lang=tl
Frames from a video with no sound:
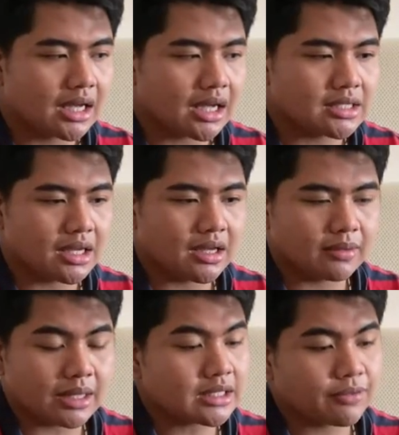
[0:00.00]

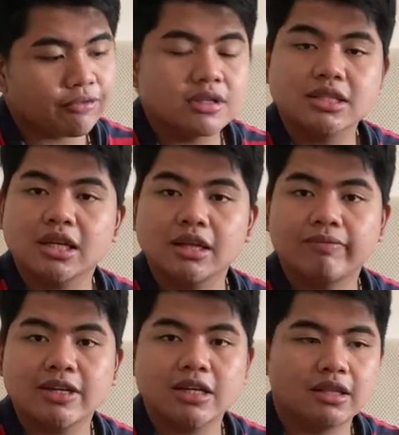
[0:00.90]
Kasi, tas full screen
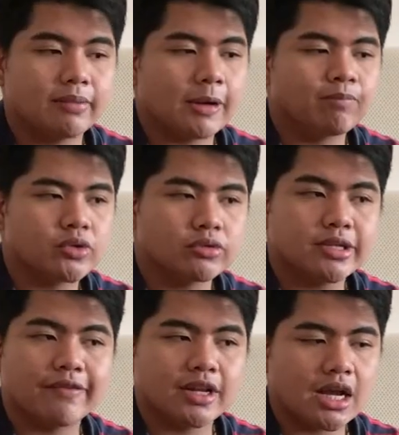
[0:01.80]
pa siya, di ba? So,
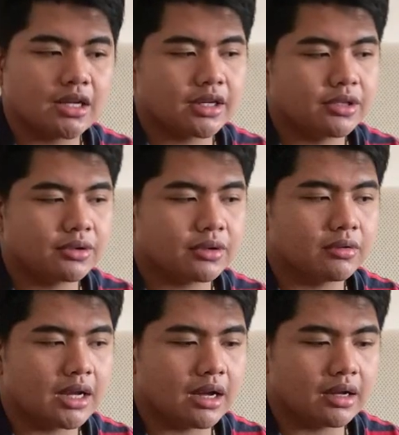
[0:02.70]
700
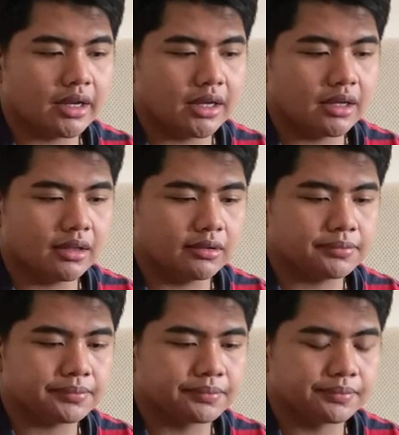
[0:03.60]
euro lang. And
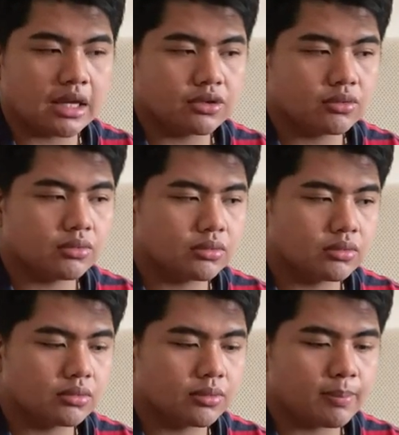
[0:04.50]
yung
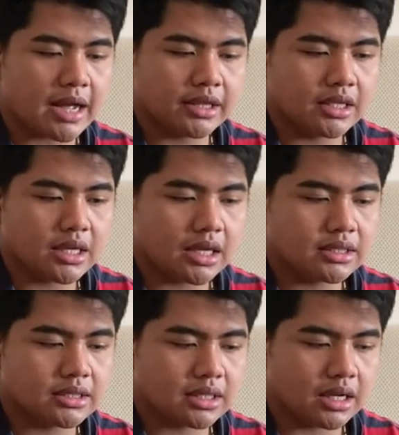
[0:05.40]
body niya
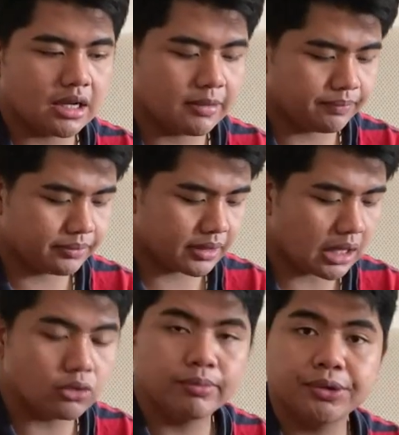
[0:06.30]
is um,
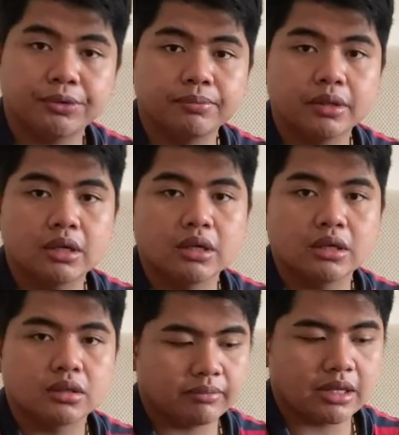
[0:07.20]
aluminum.
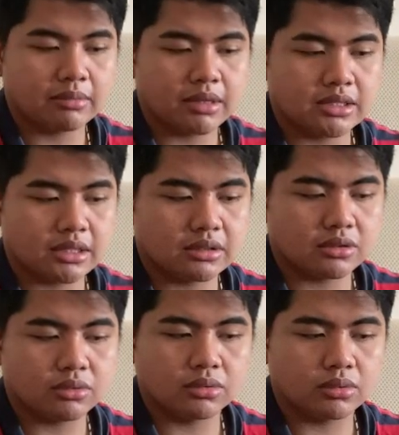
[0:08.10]
That makes it
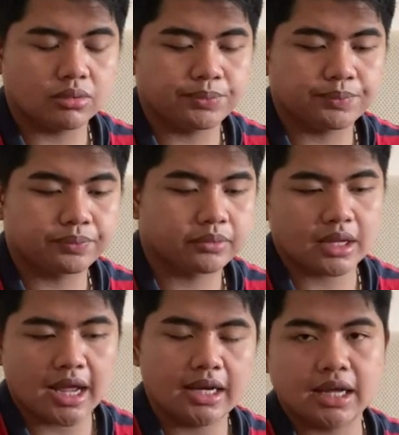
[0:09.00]
so
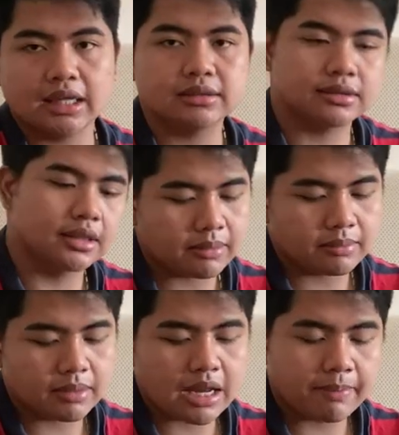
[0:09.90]
elegant.
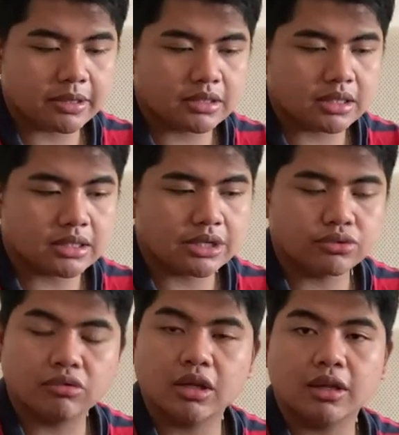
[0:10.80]
Malapit siya sa
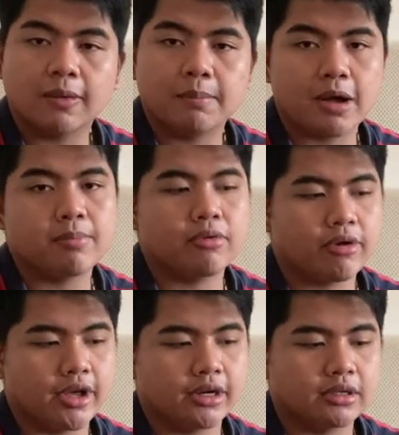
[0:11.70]
itsura ng
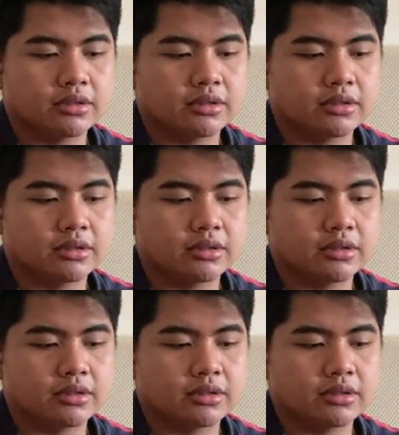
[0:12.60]
MacBook Air.